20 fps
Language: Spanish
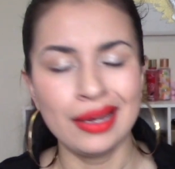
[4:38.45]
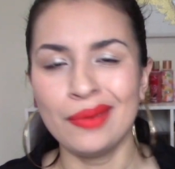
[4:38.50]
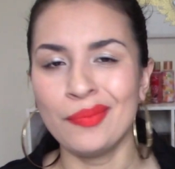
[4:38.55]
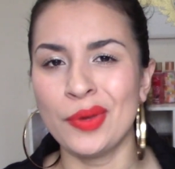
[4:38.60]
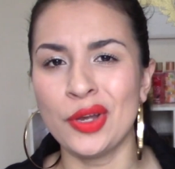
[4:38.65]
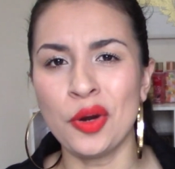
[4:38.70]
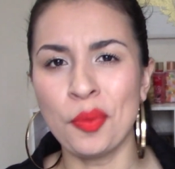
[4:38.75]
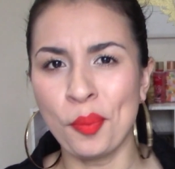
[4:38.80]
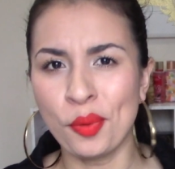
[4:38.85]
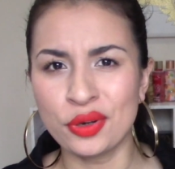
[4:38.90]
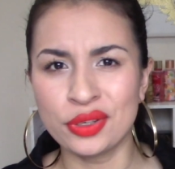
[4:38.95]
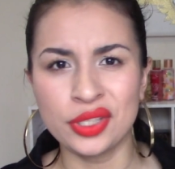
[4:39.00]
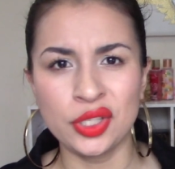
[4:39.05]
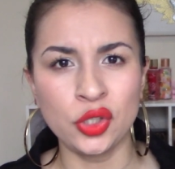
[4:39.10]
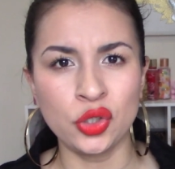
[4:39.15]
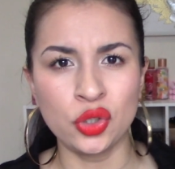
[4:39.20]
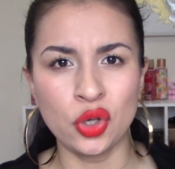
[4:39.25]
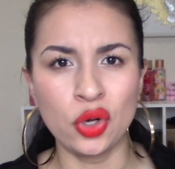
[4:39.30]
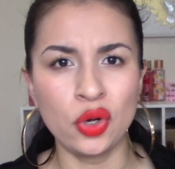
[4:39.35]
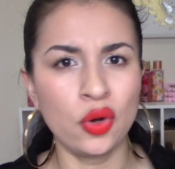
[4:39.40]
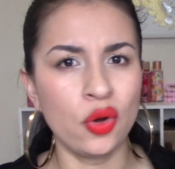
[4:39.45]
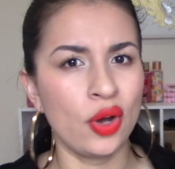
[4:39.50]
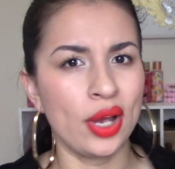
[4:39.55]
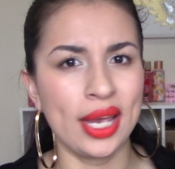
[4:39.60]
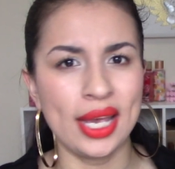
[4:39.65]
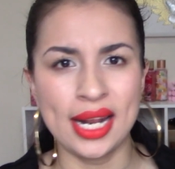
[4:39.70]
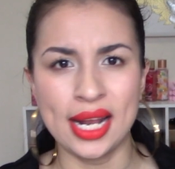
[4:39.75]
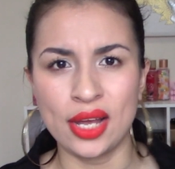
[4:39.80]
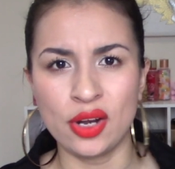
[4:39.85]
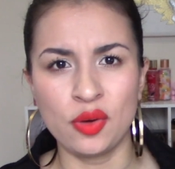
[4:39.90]
Pero por sí solo
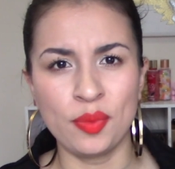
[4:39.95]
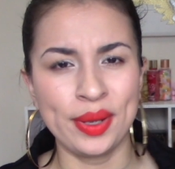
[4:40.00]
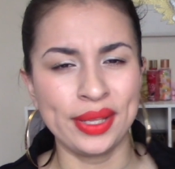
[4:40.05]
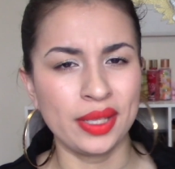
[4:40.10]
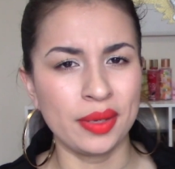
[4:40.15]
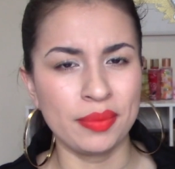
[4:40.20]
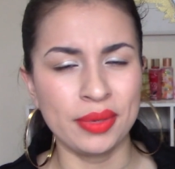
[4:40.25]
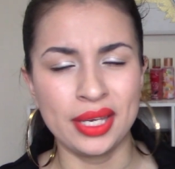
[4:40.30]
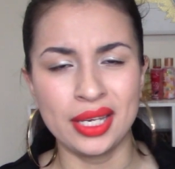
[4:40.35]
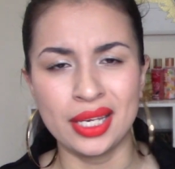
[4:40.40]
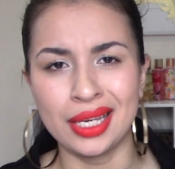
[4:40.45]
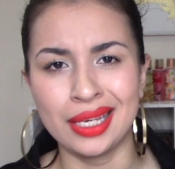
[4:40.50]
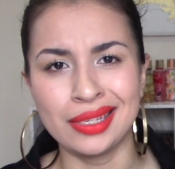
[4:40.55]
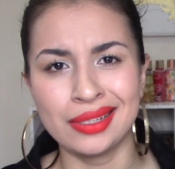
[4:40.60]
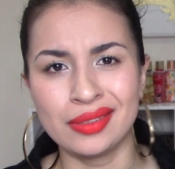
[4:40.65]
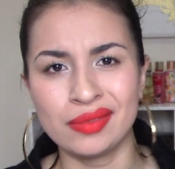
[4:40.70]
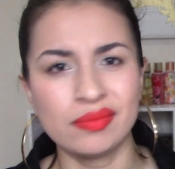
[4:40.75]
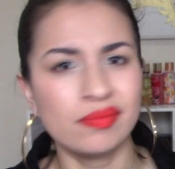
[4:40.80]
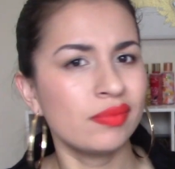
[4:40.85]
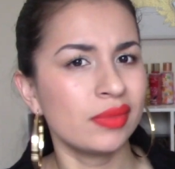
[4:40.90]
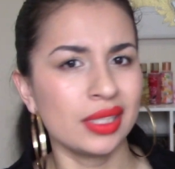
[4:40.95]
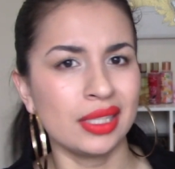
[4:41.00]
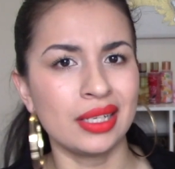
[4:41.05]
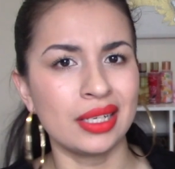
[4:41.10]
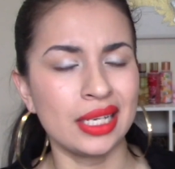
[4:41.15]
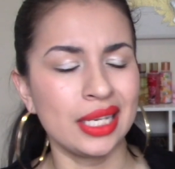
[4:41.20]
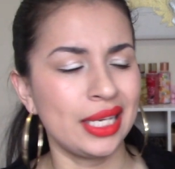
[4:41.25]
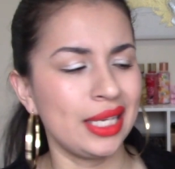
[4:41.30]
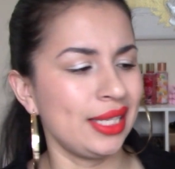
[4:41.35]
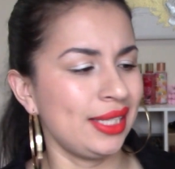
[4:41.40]
el aroma también es
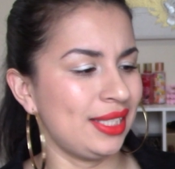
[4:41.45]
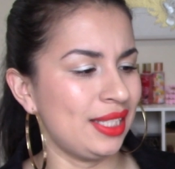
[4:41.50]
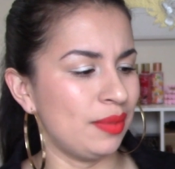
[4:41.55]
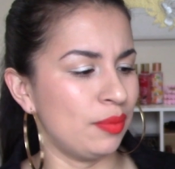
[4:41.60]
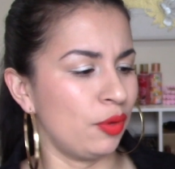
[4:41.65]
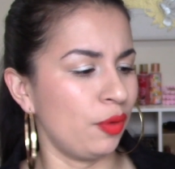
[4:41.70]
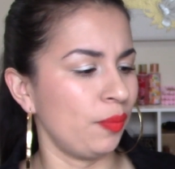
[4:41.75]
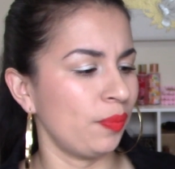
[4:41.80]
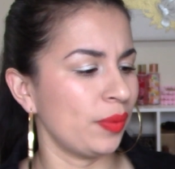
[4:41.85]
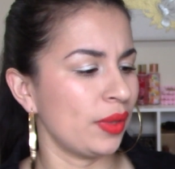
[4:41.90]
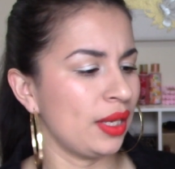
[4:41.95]
riquísimo.